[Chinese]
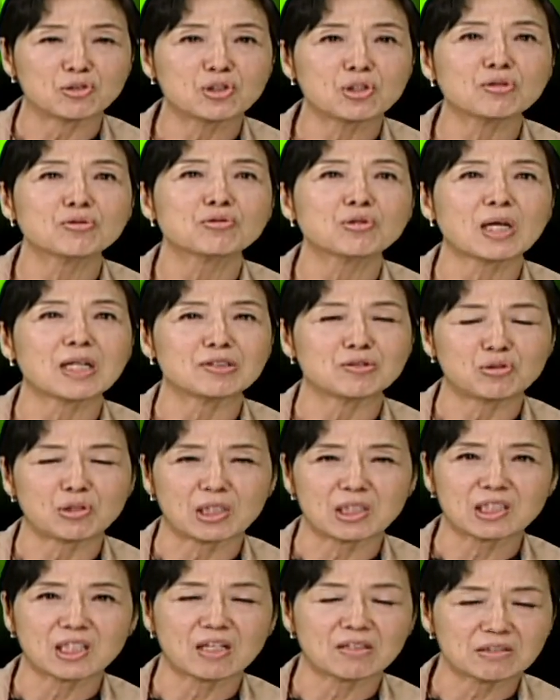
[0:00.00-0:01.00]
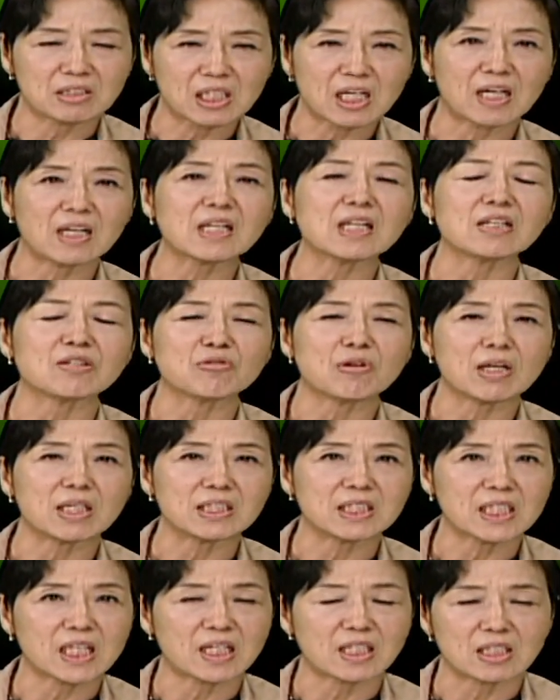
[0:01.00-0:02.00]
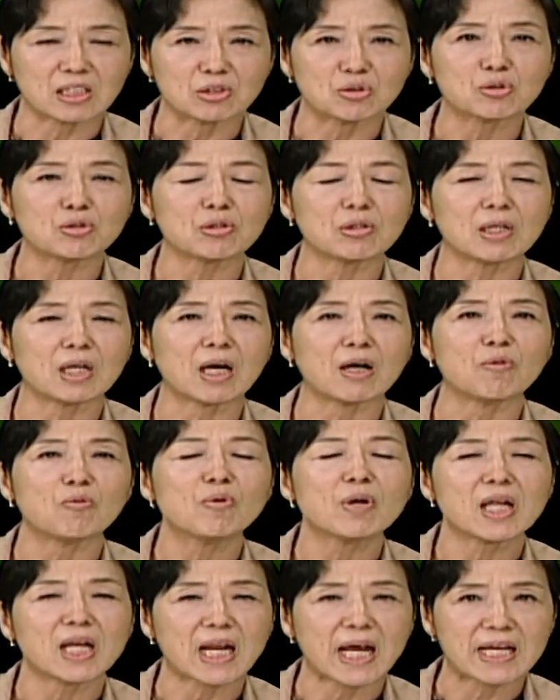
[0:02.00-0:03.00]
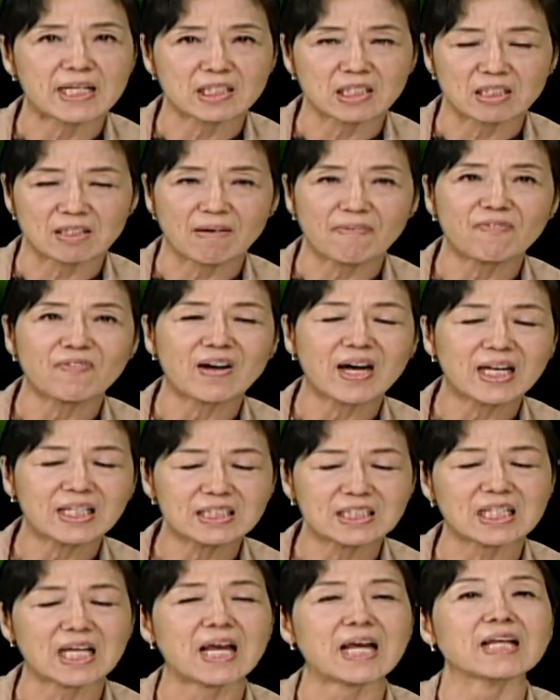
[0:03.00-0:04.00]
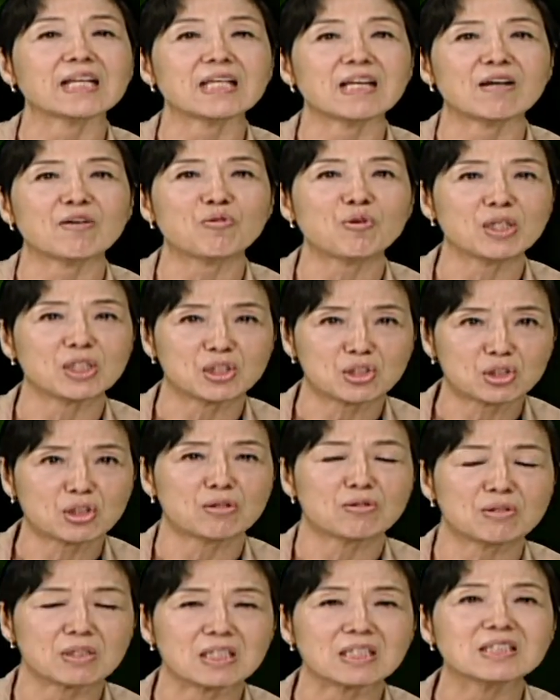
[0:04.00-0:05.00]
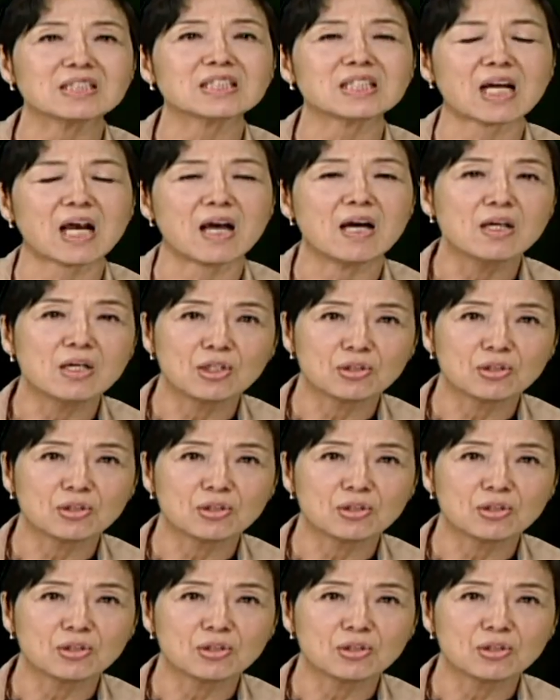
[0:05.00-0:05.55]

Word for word: 就算学校强力推荐你去了，未来你的发展也会受影响。